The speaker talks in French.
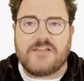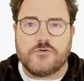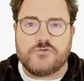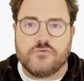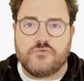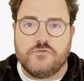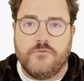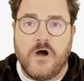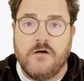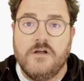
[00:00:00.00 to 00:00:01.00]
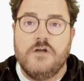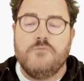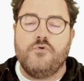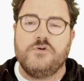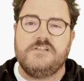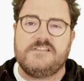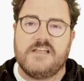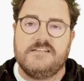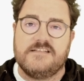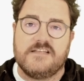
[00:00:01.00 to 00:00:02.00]
Attention toutefois, pour
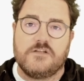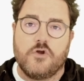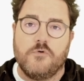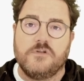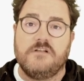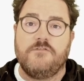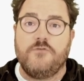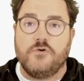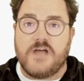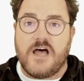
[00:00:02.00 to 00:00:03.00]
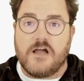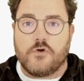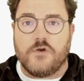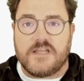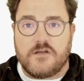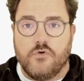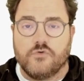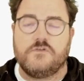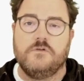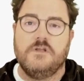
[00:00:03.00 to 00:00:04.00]
initialiser cette commande, il faudra que les
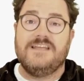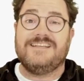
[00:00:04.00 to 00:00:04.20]
comptes